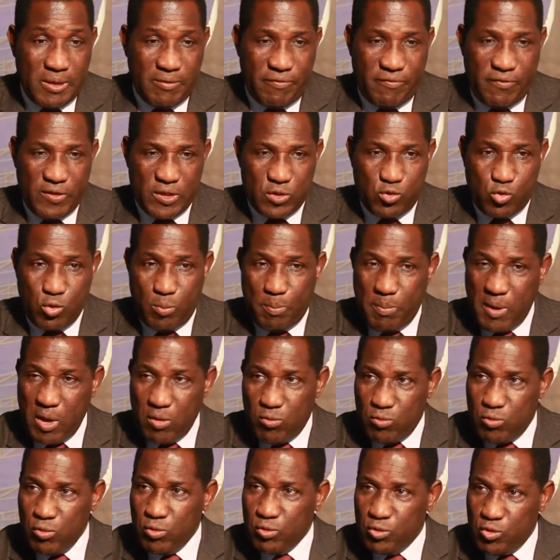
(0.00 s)
a fait ce
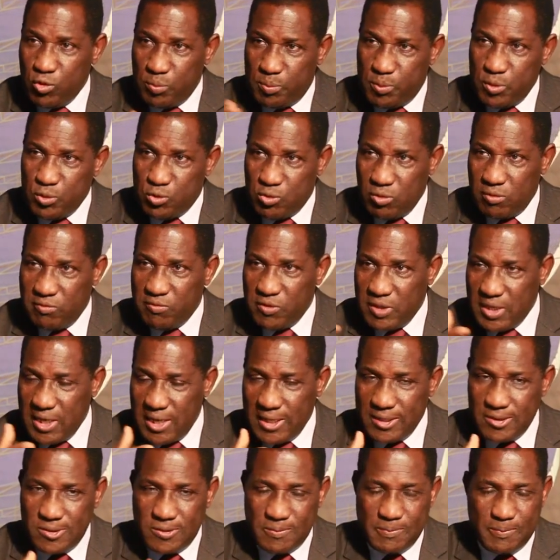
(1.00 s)
parcours depuis son
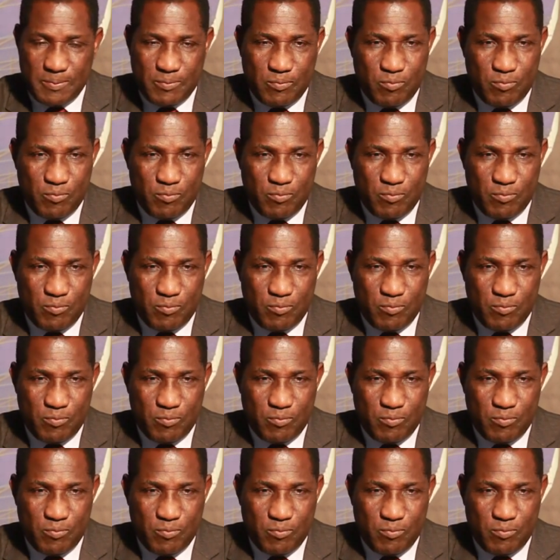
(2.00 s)
village